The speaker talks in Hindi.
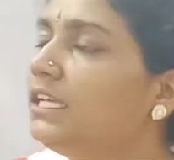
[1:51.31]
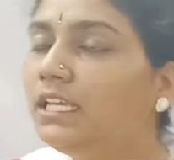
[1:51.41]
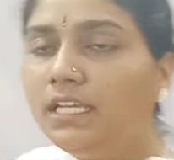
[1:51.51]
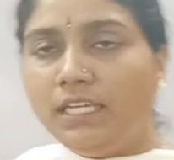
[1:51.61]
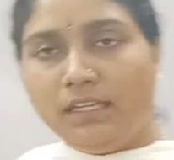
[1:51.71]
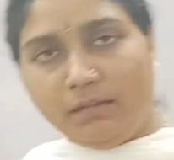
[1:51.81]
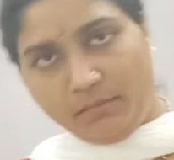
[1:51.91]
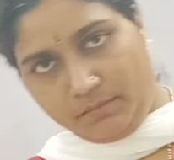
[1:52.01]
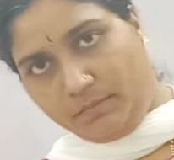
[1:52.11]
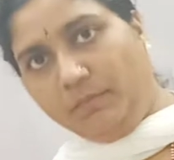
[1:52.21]

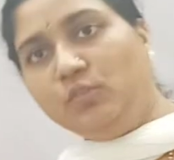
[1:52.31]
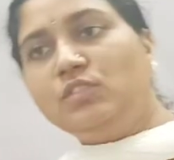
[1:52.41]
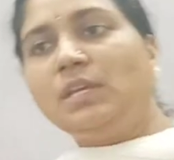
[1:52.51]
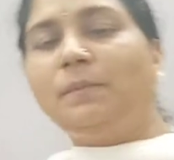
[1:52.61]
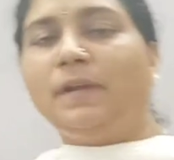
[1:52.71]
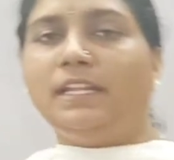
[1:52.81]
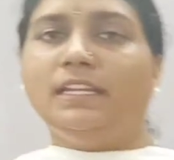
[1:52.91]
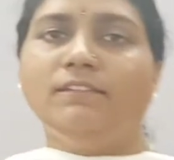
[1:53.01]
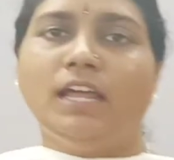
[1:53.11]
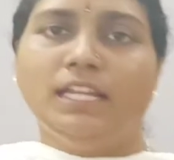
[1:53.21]
कि मुझसे
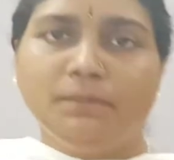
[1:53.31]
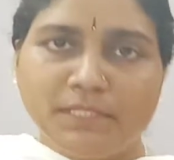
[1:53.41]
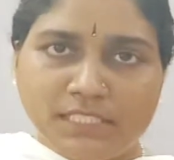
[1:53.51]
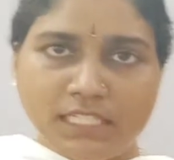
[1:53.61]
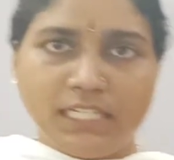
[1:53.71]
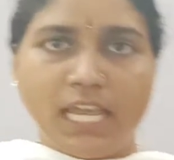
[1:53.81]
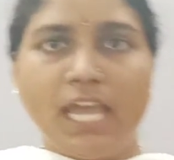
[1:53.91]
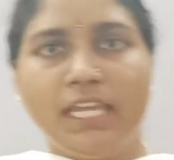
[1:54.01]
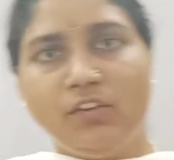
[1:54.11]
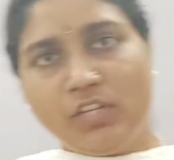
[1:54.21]
पढ़ने वाले बच्चे क्या
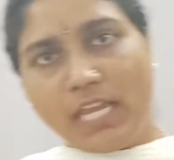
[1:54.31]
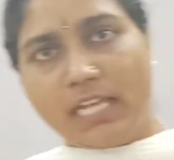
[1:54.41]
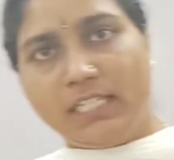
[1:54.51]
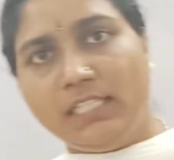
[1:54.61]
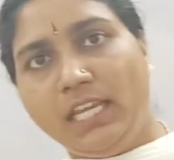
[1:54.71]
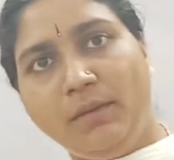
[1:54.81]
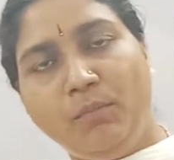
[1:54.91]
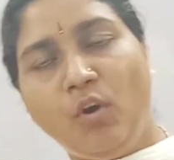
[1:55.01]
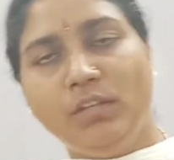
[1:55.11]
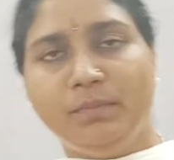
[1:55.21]
हैं और क्या नहीं ये
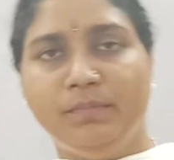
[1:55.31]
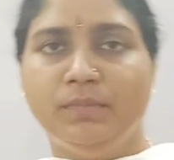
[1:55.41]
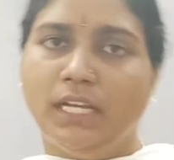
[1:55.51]
बहुत